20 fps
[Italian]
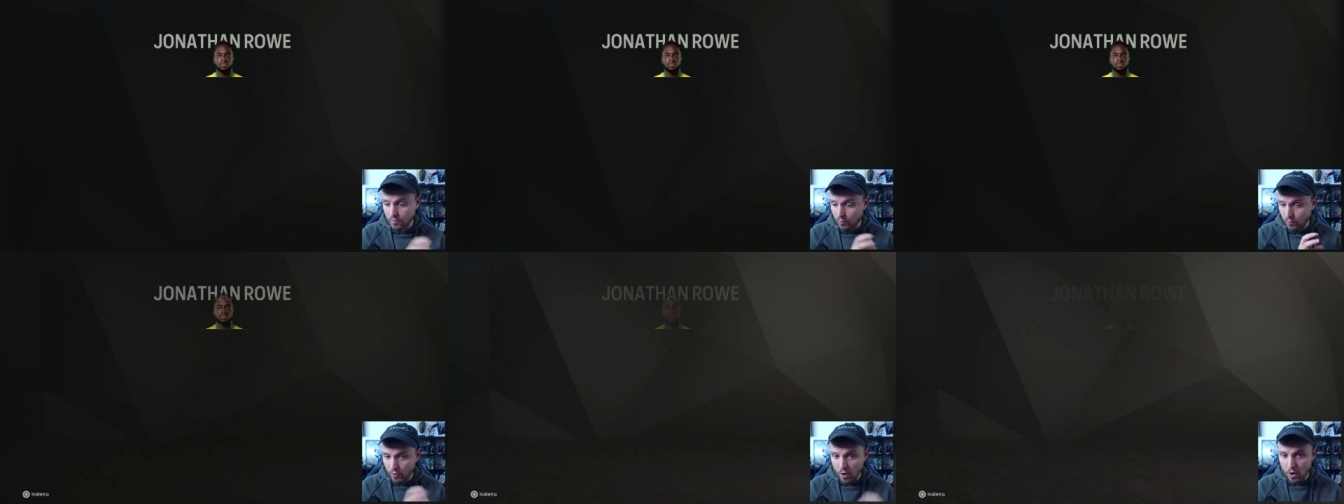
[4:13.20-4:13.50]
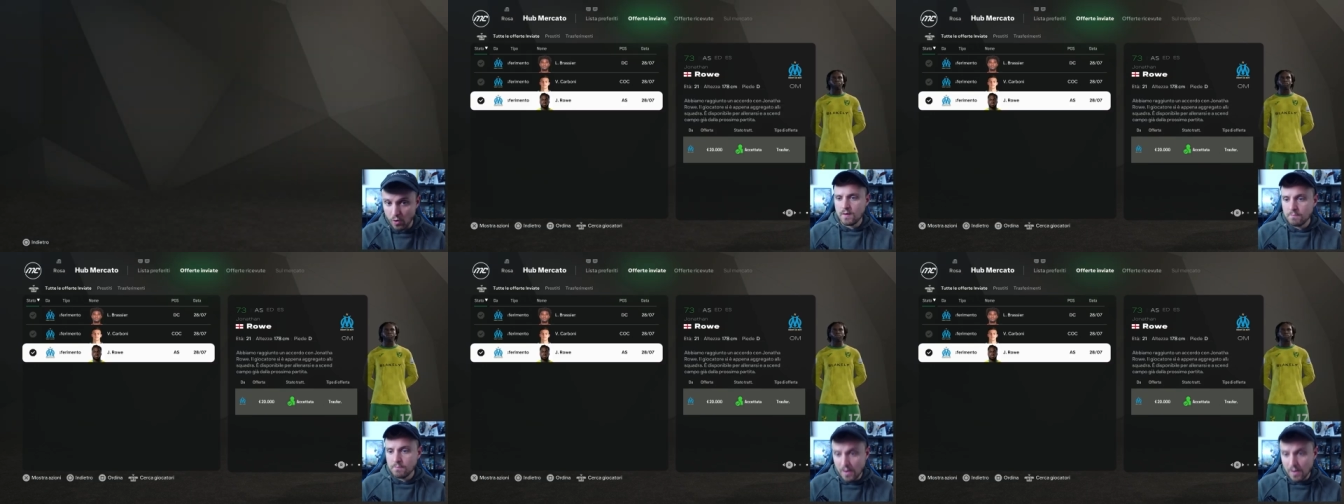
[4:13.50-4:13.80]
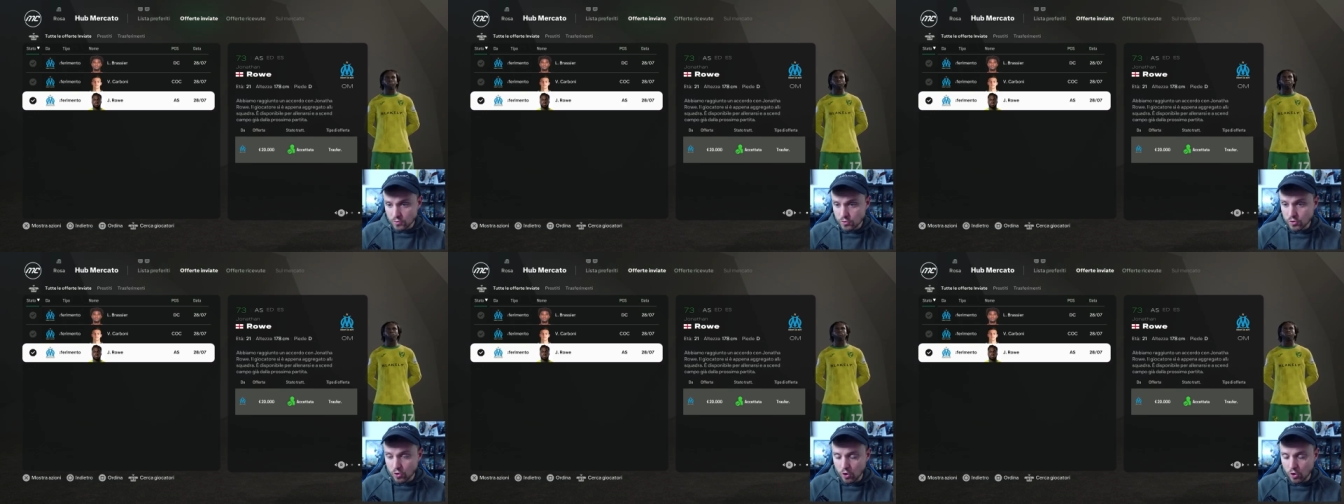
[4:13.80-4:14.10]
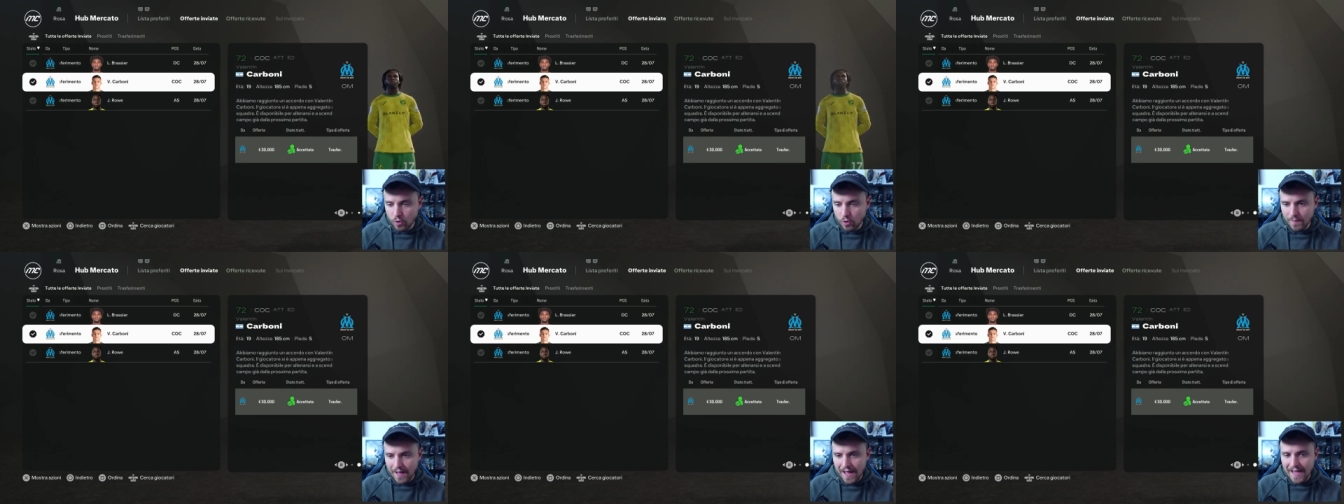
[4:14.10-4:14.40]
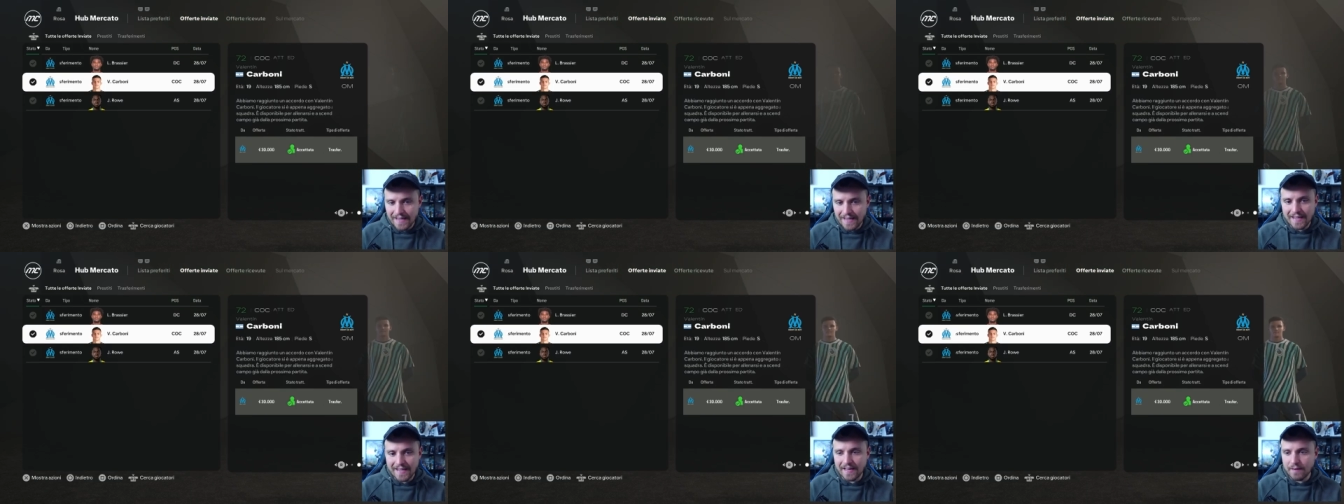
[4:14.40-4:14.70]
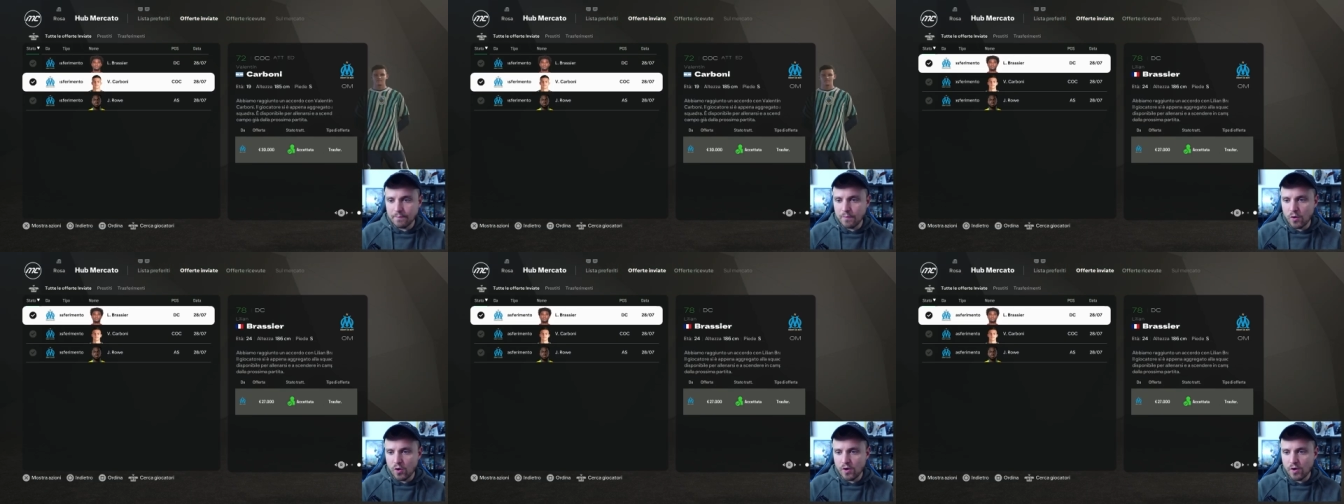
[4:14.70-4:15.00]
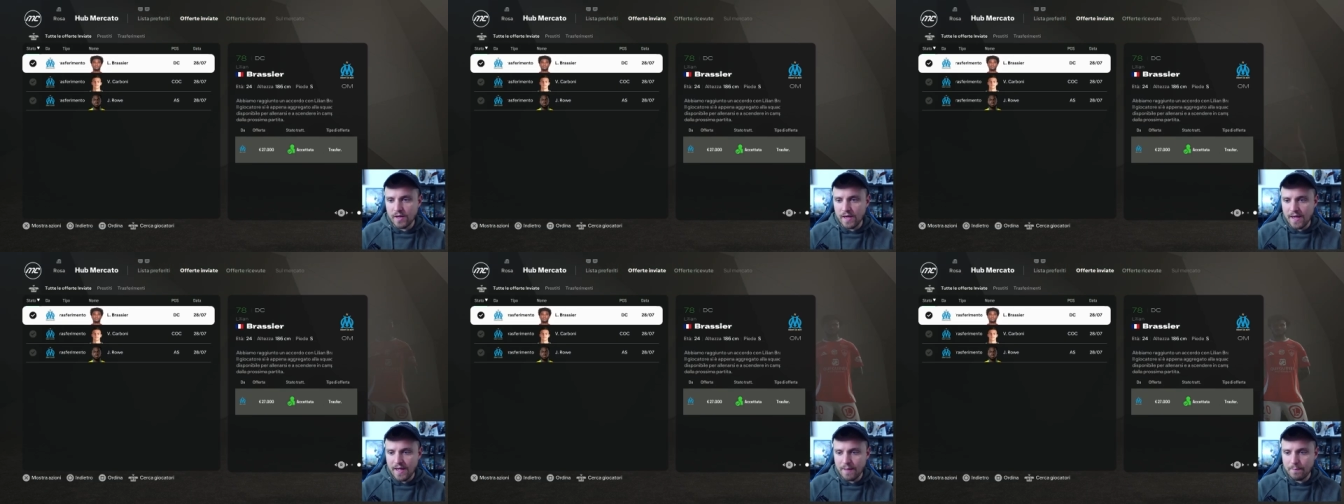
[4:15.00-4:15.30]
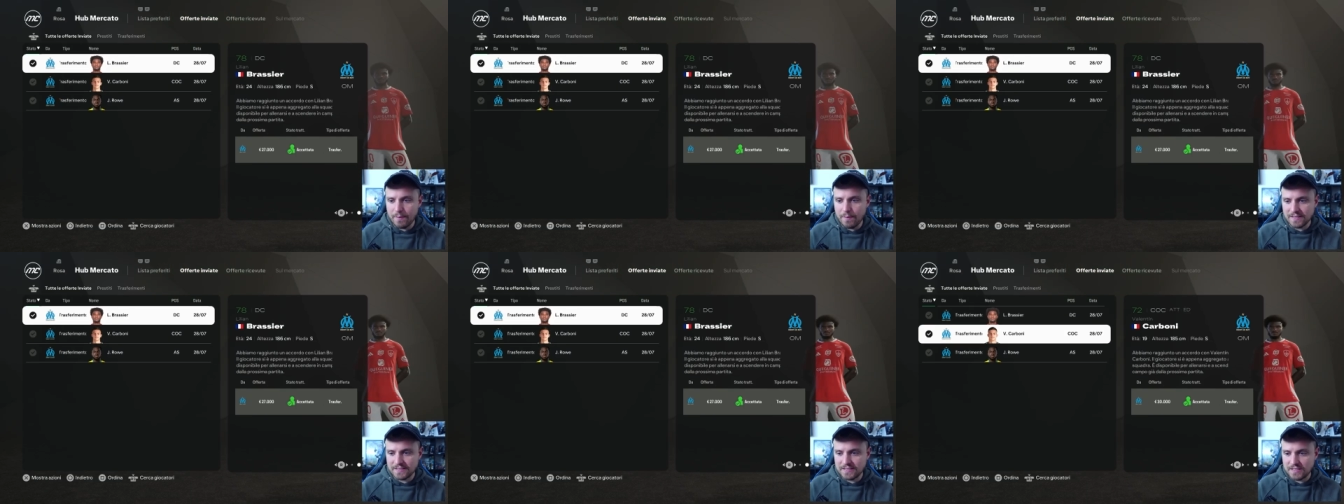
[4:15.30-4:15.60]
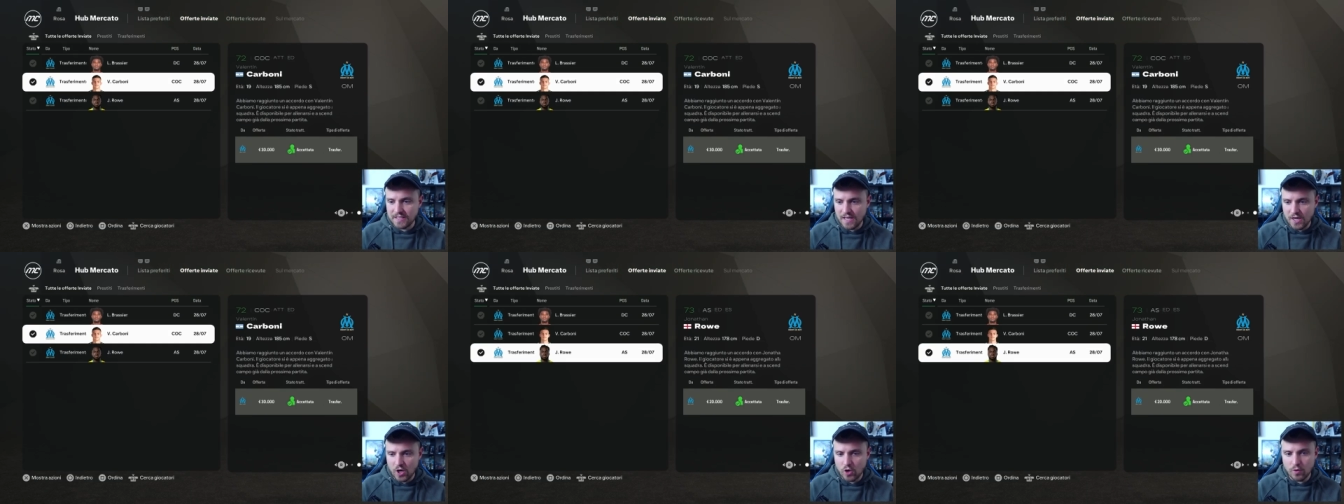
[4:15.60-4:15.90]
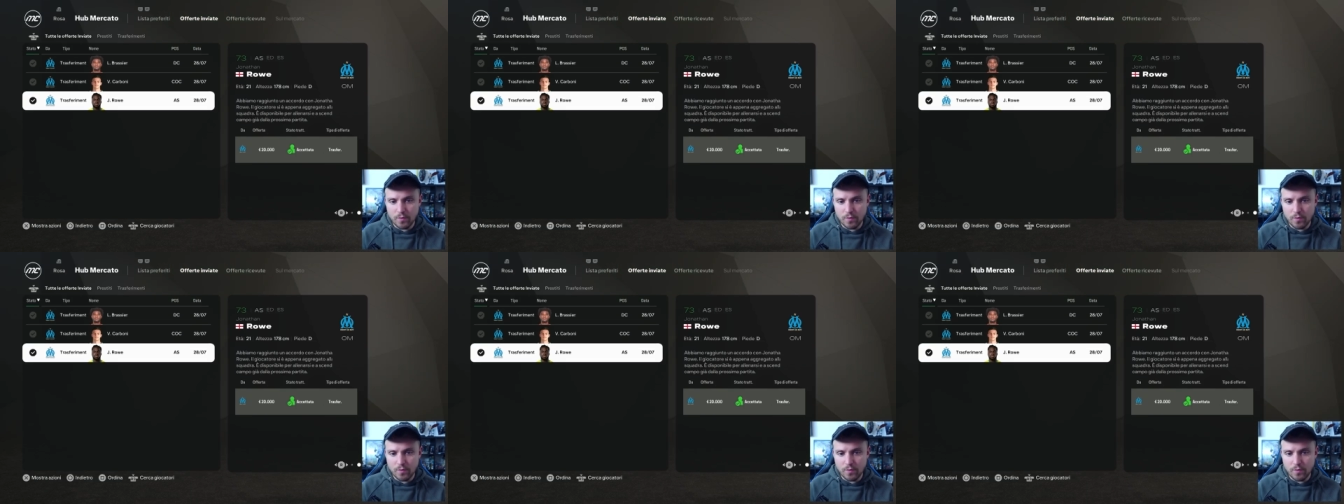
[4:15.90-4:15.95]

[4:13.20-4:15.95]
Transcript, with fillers: Rowe. Ma non solo, anche Carboni e Brassier.